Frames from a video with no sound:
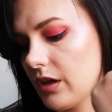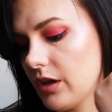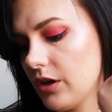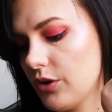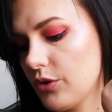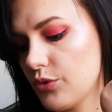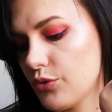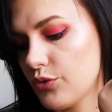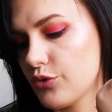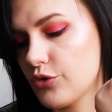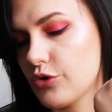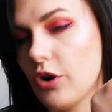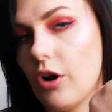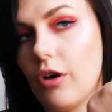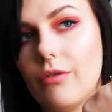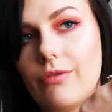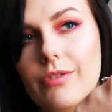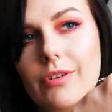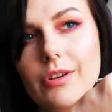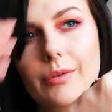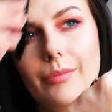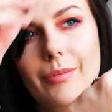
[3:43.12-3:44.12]

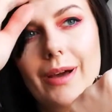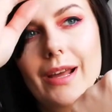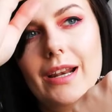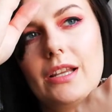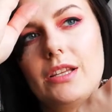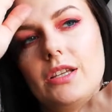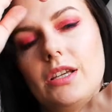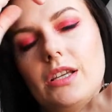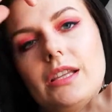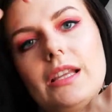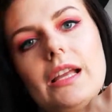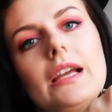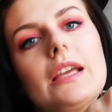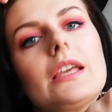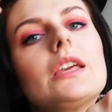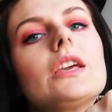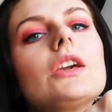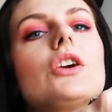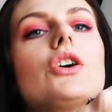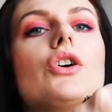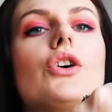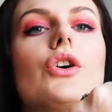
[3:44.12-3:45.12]
różowych, bardziej
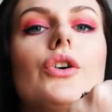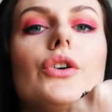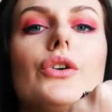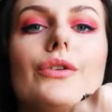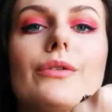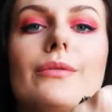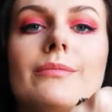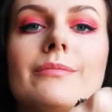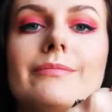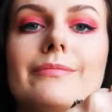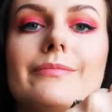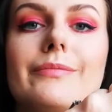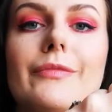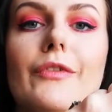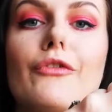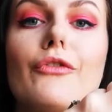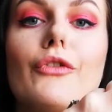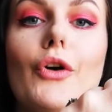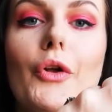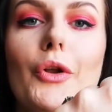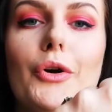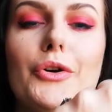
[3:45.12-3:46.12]
takich
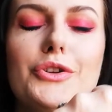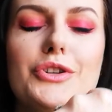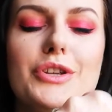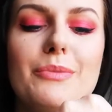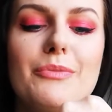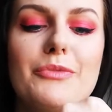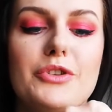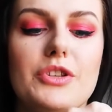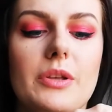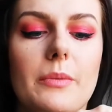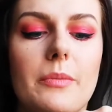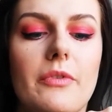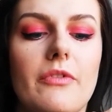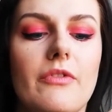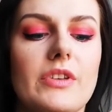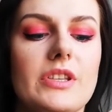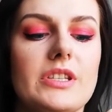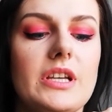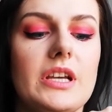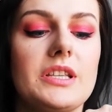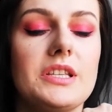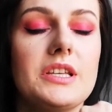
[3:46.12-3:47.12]
w kolorze, można
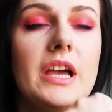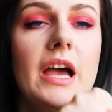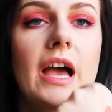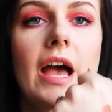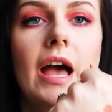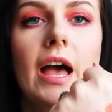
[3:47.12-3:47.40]
powiedzieć.